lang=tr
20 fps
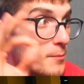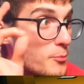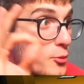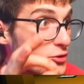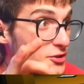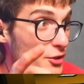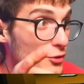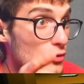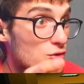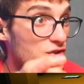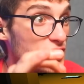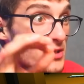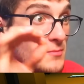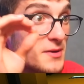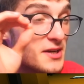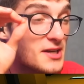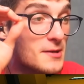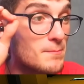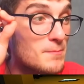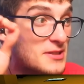Burada dostlarım
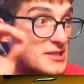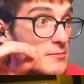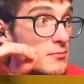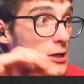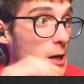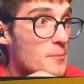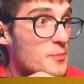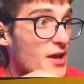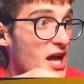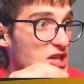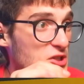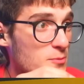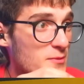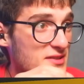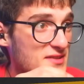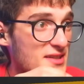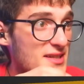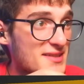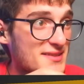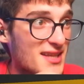bakın bizim kapıyı
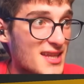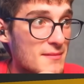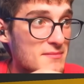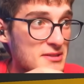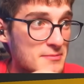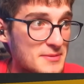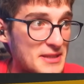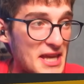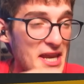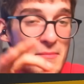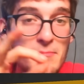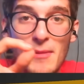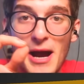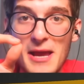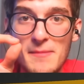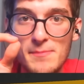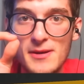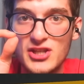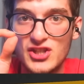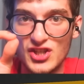açmasını istediğimiz bir tane
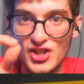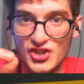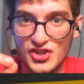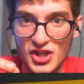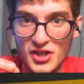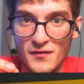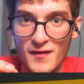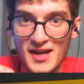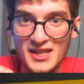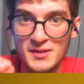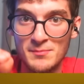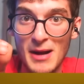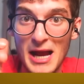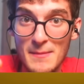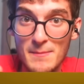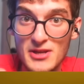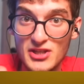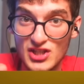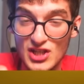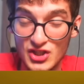Mindbay çalışanı vardı.
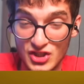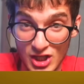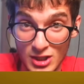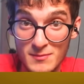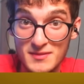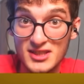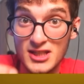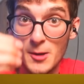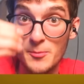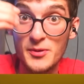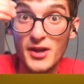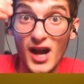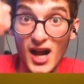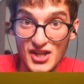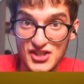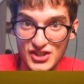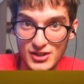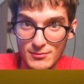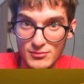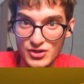Mindbay çalışanı biz kapıyı
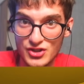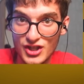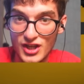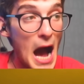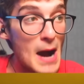aç demiştik.